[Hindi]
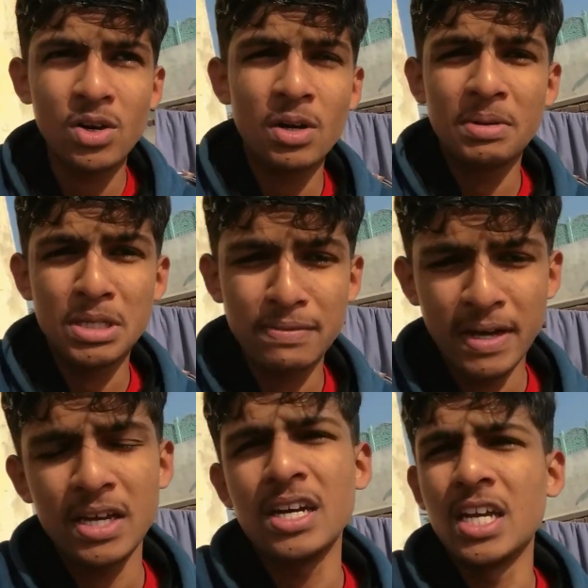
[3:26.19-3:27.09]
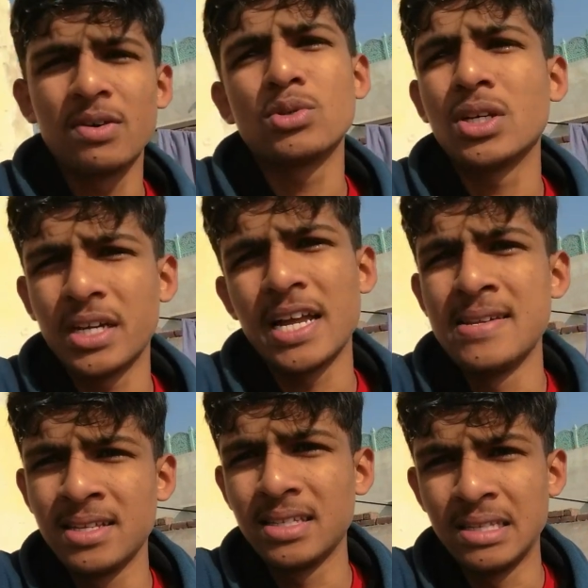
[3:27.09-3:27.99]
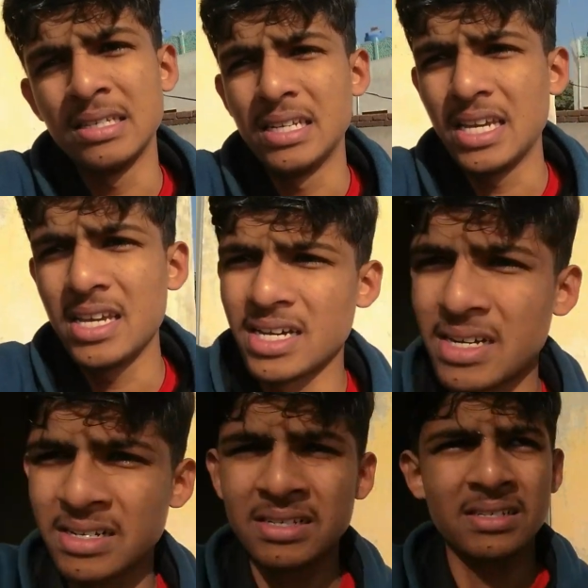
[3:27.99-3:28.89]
वालों ने भी ये सफाई करनी है वो स्क्रैच नहीं देते इसलिए यार